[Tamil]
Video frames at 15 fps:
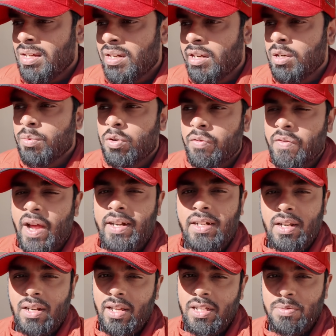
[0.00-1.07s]
ரெண்டு மூணு
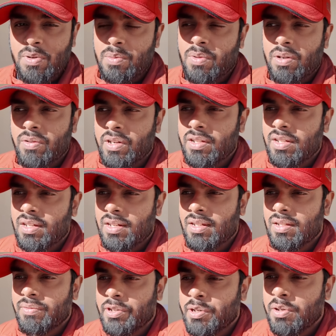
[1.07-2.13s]
ஃபேக்டர் நான் எக்ஸ்பிளைன் பண்ண வேண்டியதாக
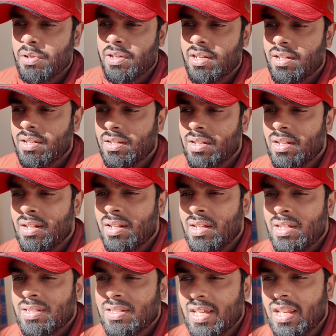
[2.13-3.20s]
இருக்குது இந்த வீடியோவில்
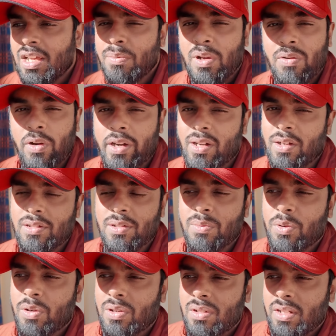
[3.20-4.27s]
செல்லிங் மை ஒயிட்
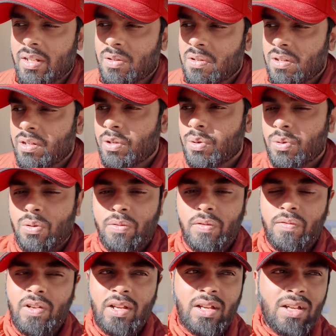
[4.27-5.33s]
ஆர்சன் போட்டிருந்தேன் என்னோடய டியூக் டூ
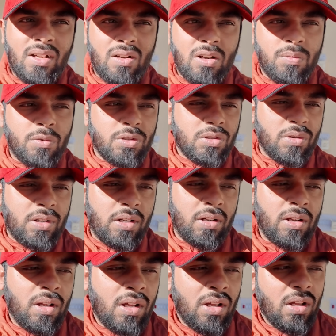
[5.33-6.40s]
ஃபிஃப்டியை ஆல்மோஸ்ட் ஒரு
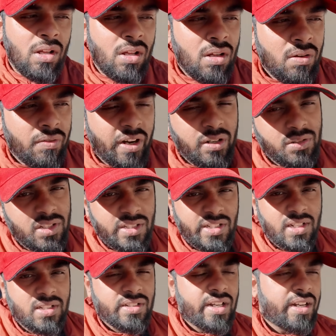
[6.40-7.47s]
ஃபைவ் டு சிக்ஸ்
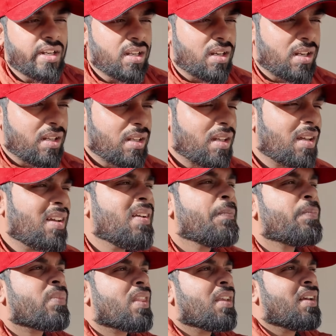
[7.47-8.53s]
இயர்ஸாக என்கிட்ட இருக்குது
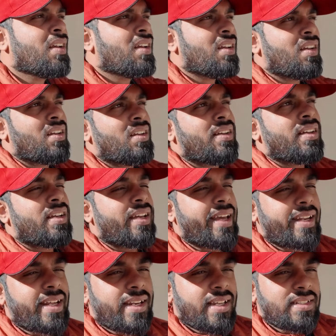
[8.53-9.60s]

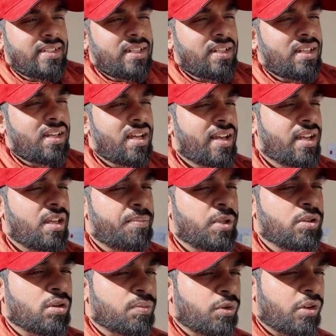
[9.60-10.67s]
என்ன ரீசனுக்கு இப்போ
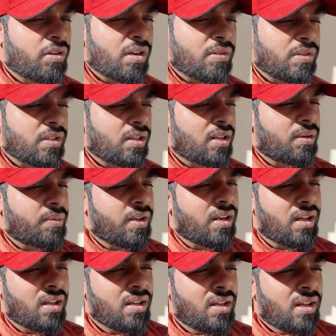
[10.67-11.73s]
இந்த ஒரு முடிவுக்கு நான் வந்திருக்கேன்
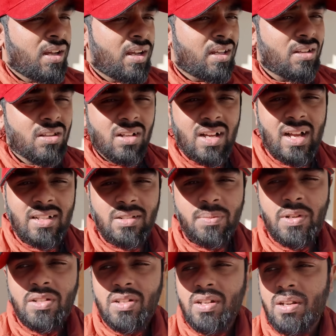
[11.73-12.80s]
அப்படின்னா ஏதாவது காசு
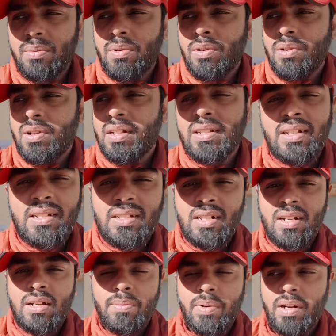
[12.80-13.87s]
பிரச்சனையா ப்ரோ அந்த
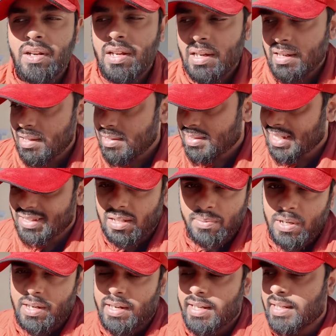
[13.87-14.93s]
ரீசனுக்காக பண்ணுறியானா
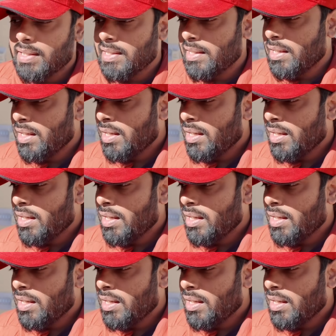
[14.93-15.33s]
சத்தியமாக கிடையாது